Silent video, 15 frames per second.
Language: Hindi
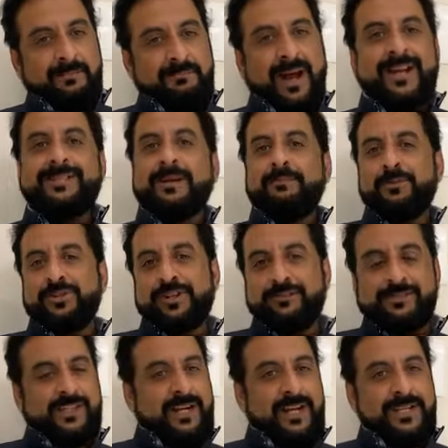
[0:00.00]
भाजपा और
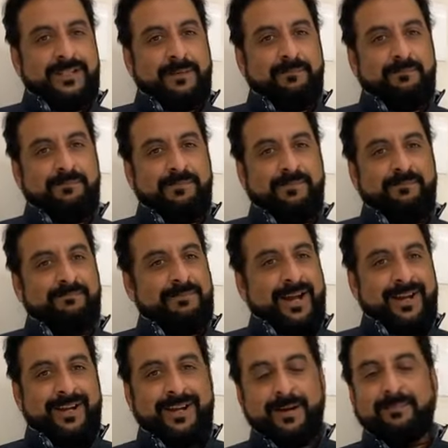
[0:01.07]
शिवसेना जब
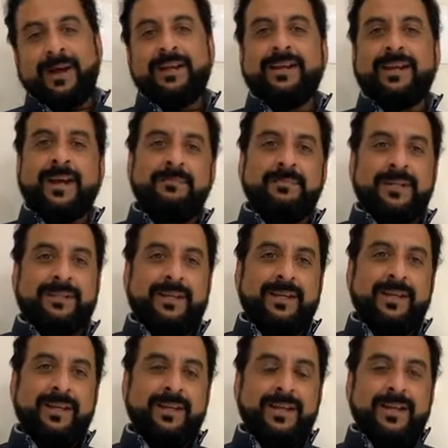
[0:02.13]
महानगर पालिका में थी
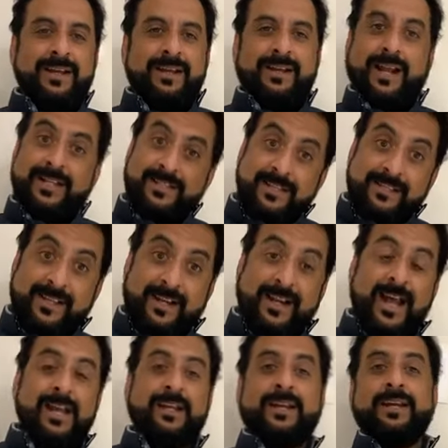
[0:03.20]
राज्य
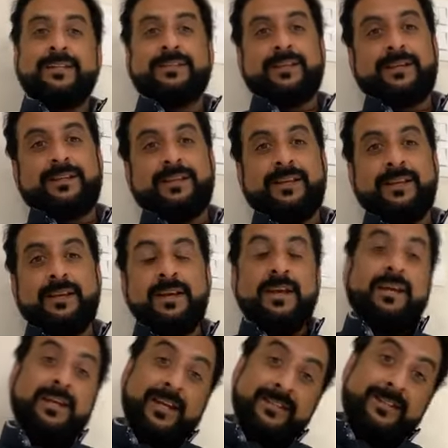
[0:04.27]
सरकार के अंदर थी
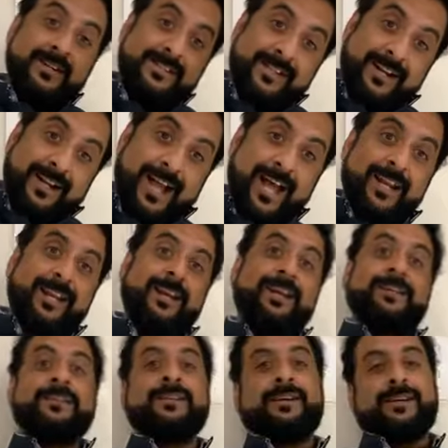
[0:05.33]
केंद्र सरकार के
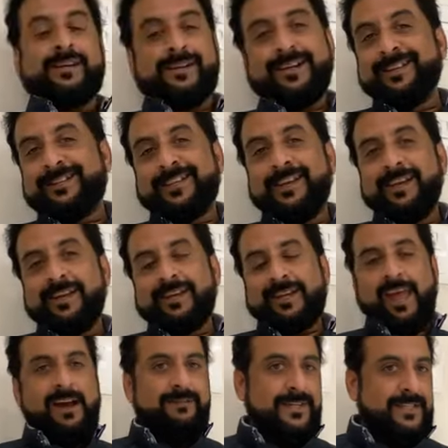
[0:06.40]
अंदर थी
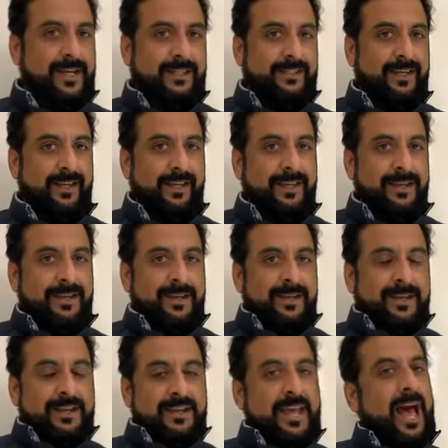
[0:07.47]
क्या वजह थी
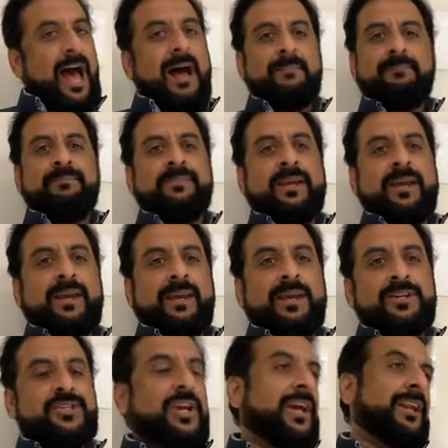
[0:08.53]
कि आपने
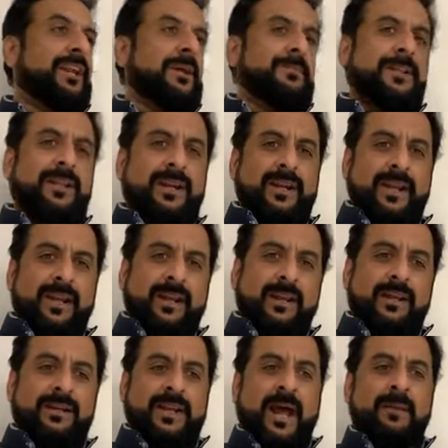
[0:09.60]
इस शहर के बदलने के
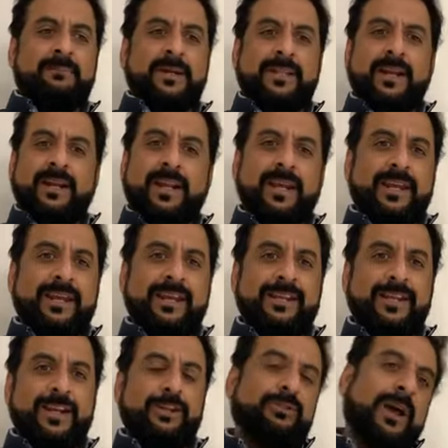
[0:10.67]
नाम बदलने के
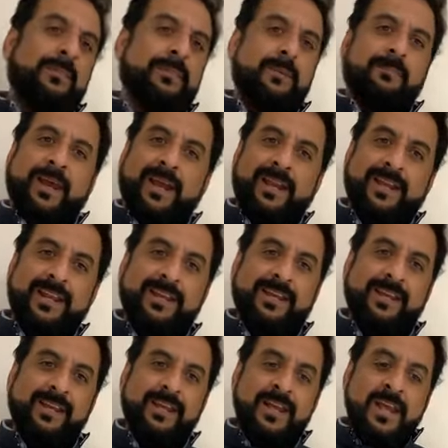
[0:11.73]
लिए है तो आपने पहल नहीं
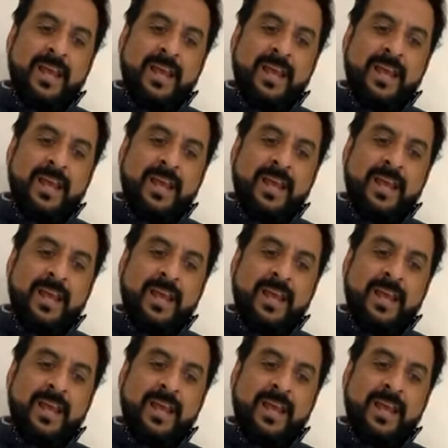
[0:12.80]
की